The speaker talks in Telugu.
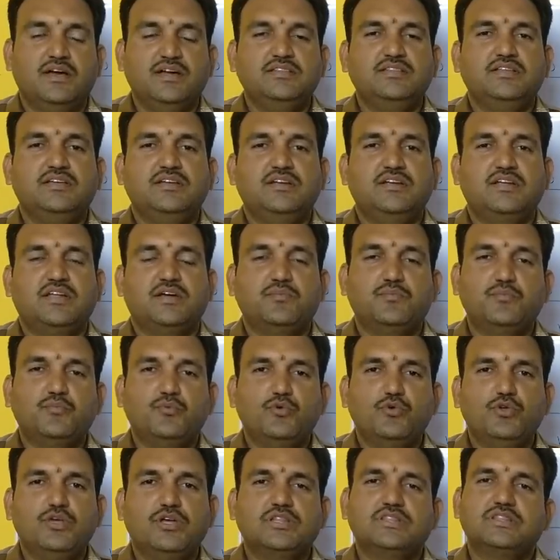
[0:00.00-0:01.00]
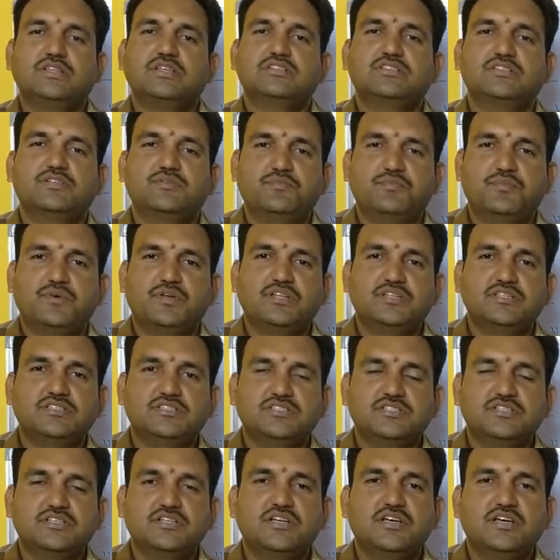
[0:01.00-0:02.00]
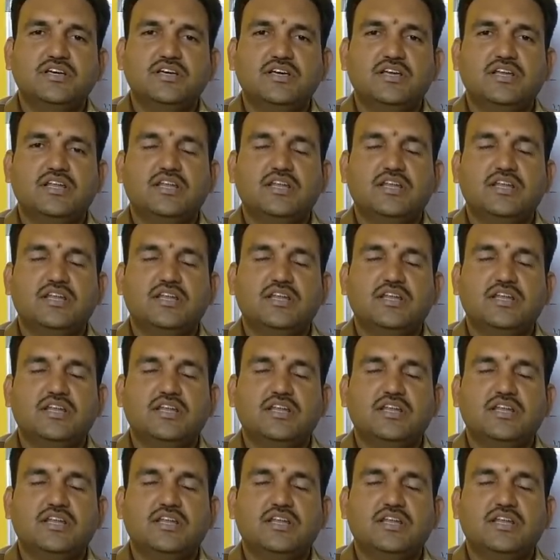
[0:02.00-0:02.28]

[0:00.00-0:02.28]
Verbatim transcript: అయితే డబ్బులు ఎంత సంపాదించినా